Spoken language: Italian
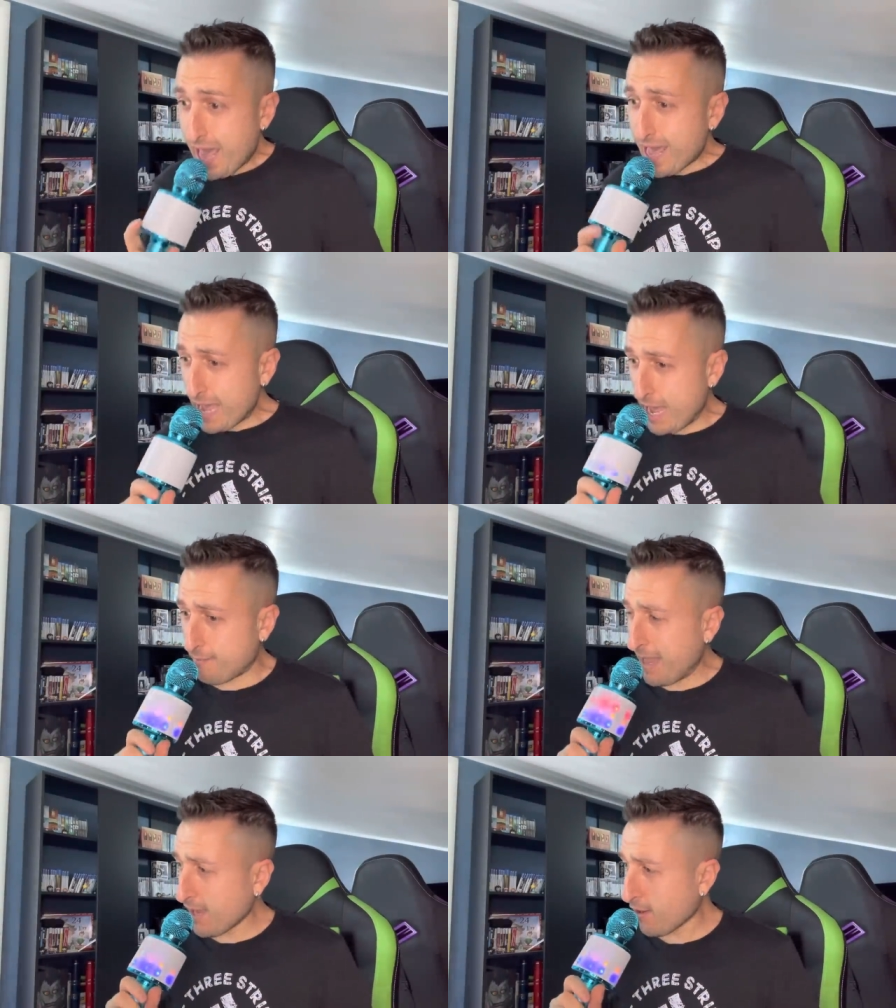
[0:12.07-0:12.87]
Ah,
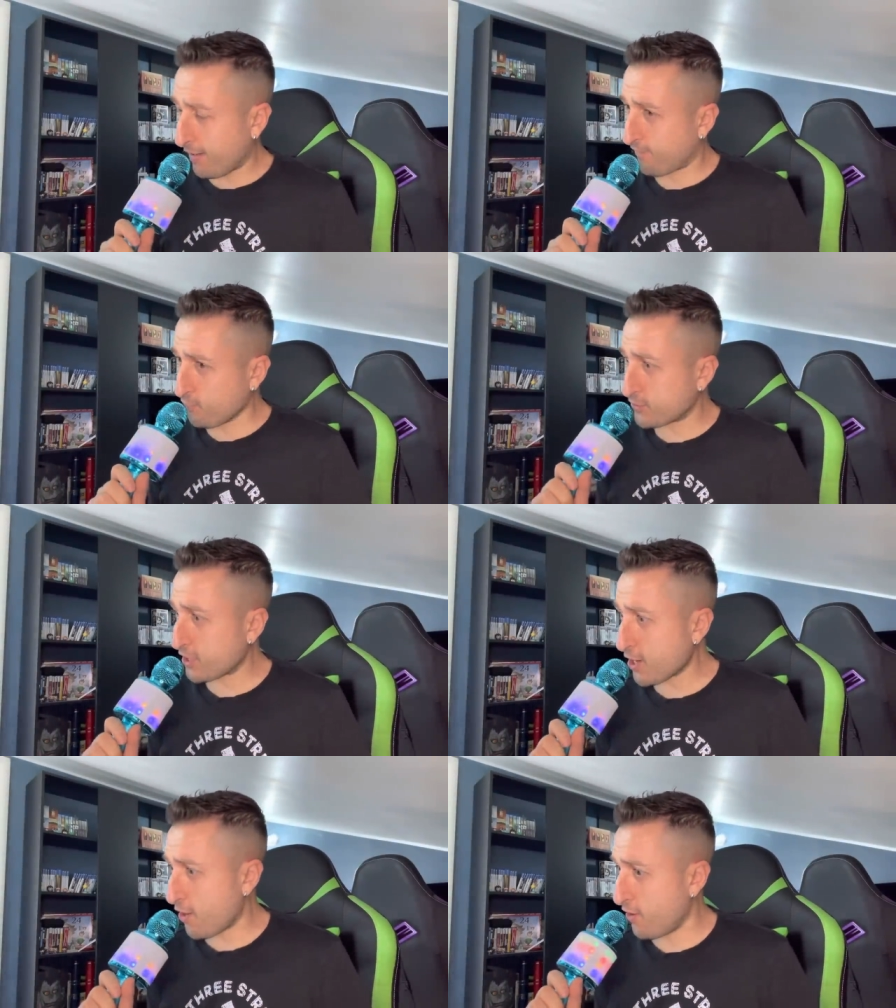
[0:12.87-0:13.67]
ma allora
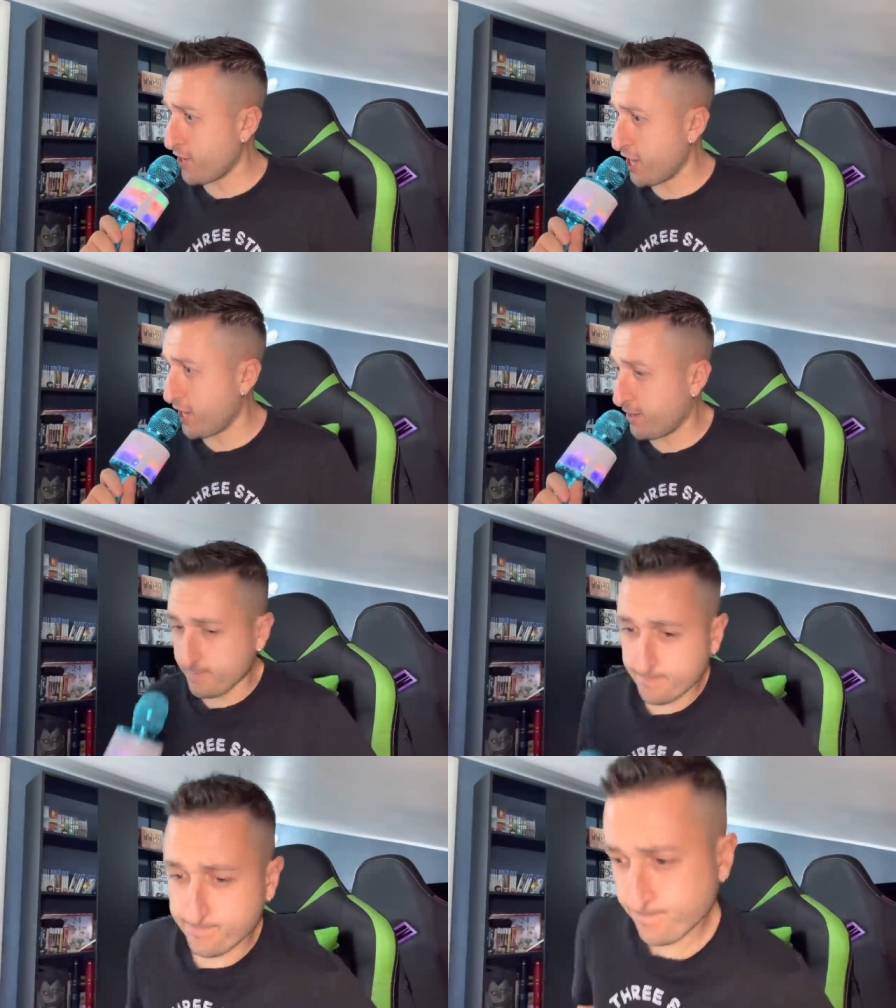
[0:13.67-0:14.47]
funzioni!
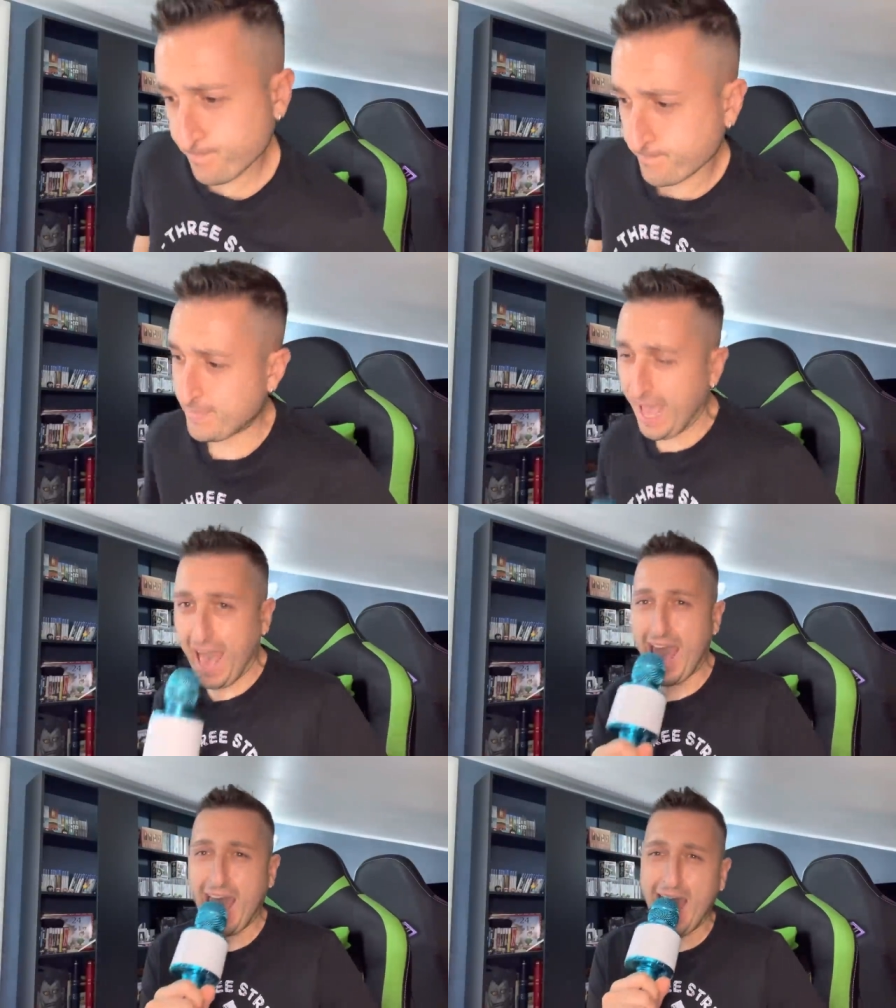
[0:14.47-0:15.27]

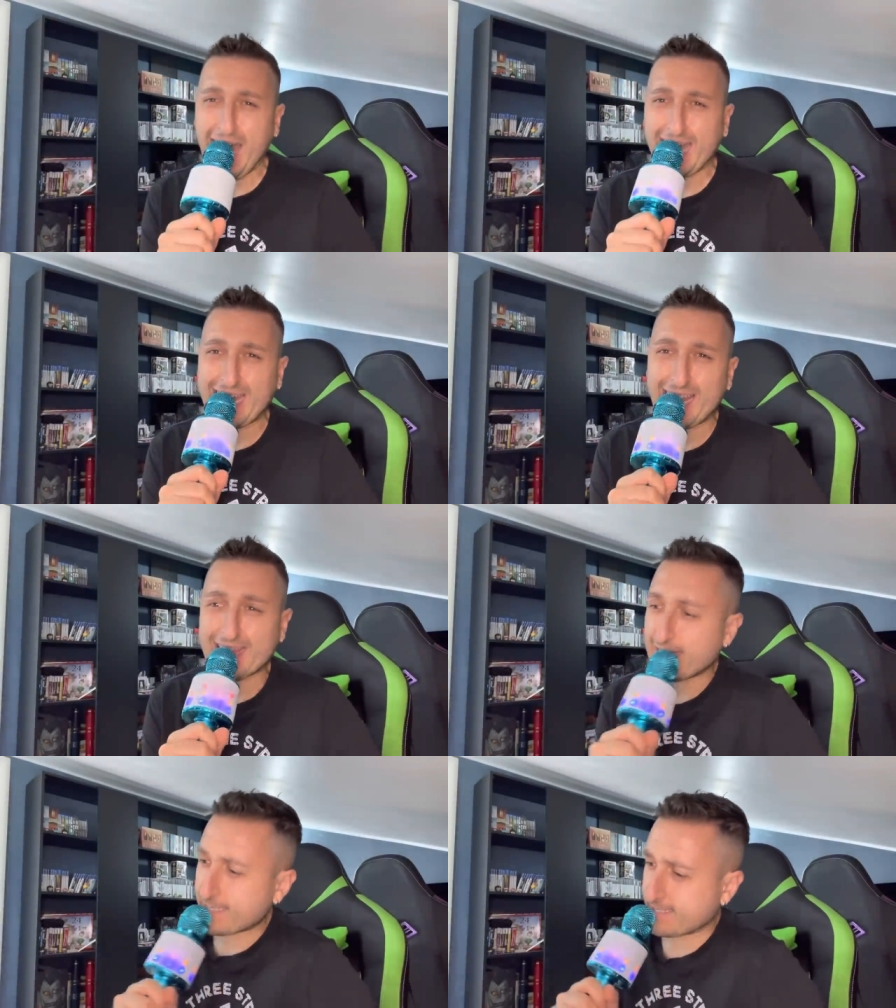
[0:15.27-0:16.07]
A
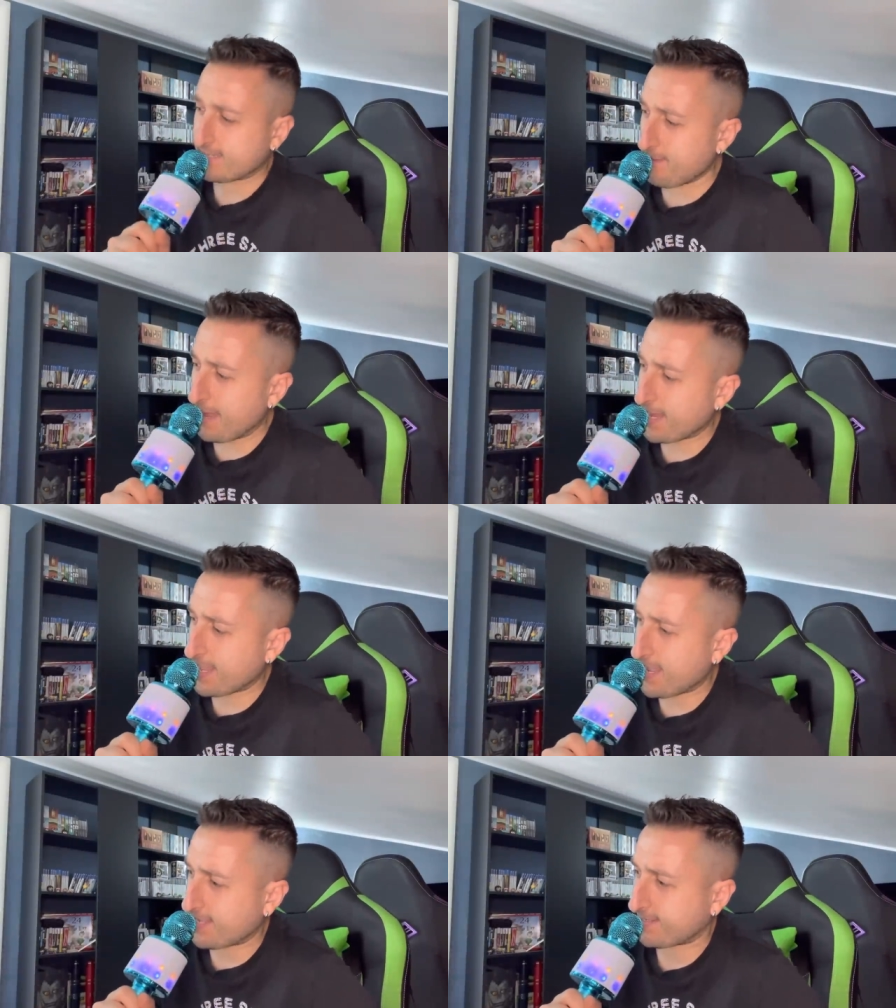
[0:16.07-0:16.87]
grandissima
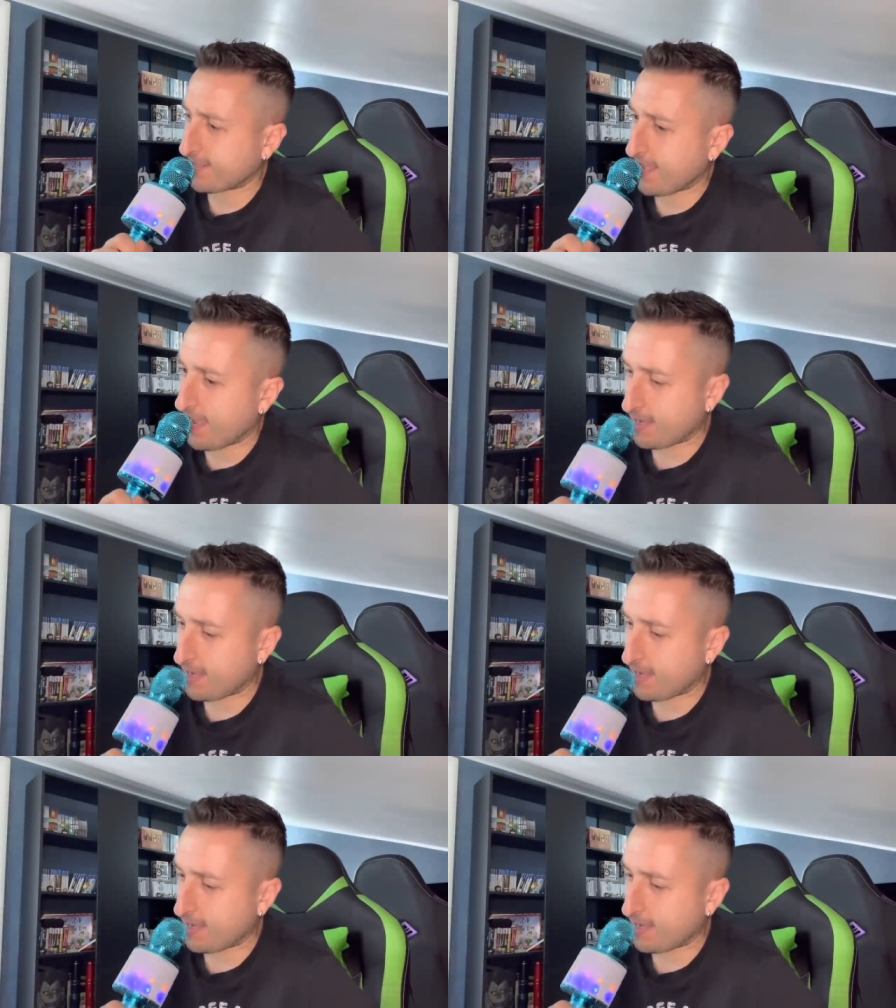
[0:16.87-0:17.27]
richiesta!